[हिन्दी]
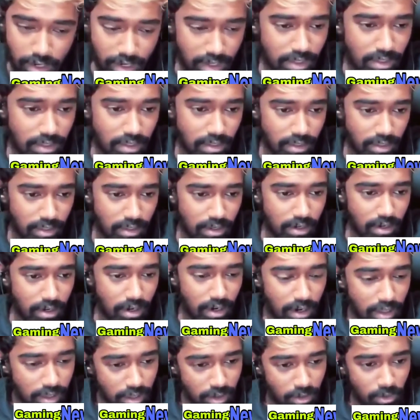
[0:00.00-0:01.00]
लड़की
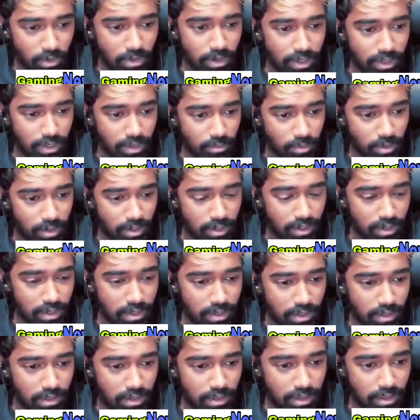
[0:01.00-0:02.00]
लड़के को लेके बोले
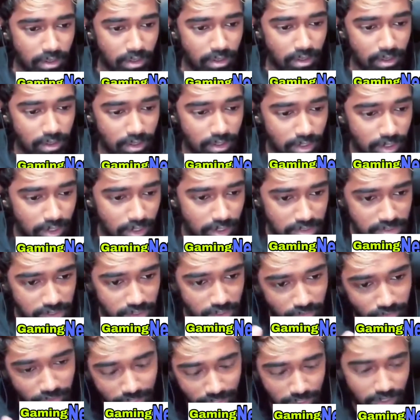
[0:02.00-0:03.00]
कि ये
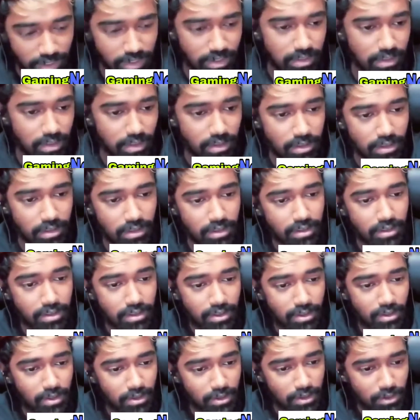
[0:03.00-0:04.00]
डिजर्व नहीं करता
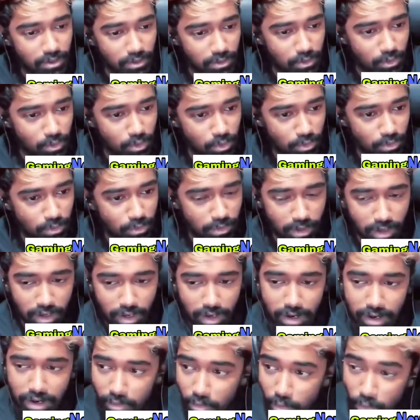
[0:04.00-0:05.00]
तो
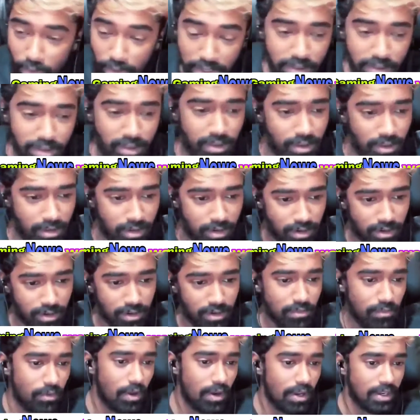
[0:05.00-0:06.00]
अगर वही
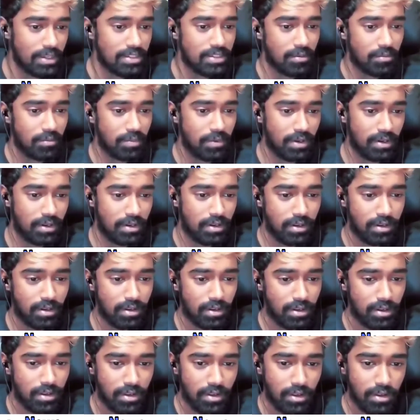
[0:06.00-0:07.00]
फॉर एग्जाम्पल
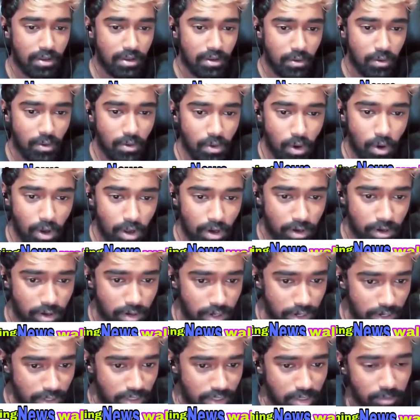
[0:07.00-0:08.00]
कोई और
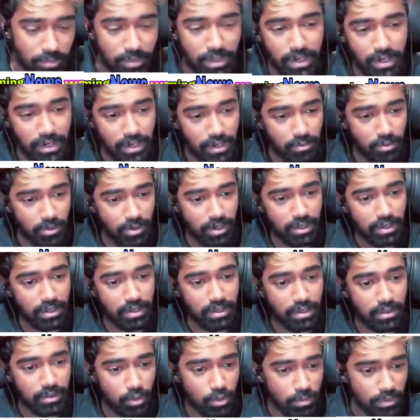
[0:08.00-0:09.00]
लड़की मेरे लिए
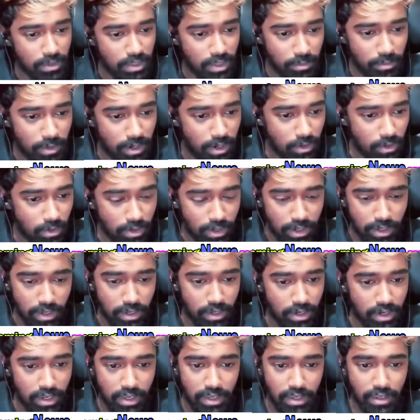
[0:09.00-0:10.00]
बोलेंगे तुम इतना
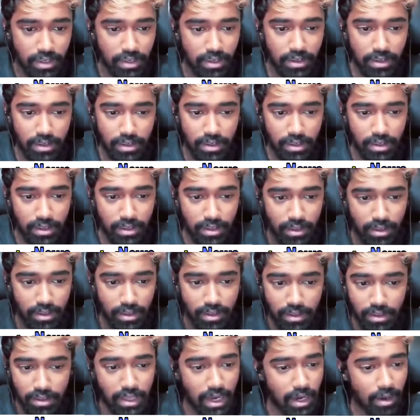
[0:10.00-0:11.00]
भड़कोगे नहीं
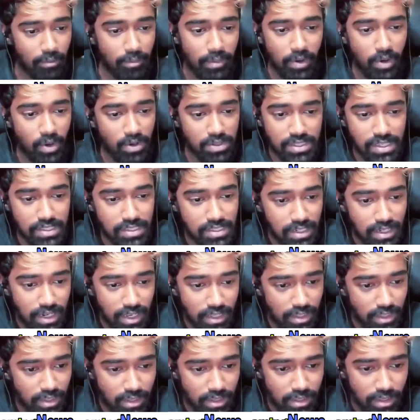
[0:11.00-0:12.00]
यहाँ पे कौन सा सीन
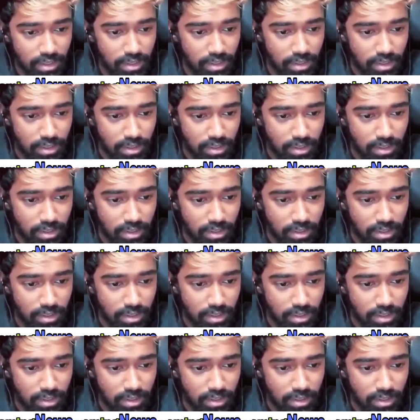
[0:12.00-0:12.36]
आता है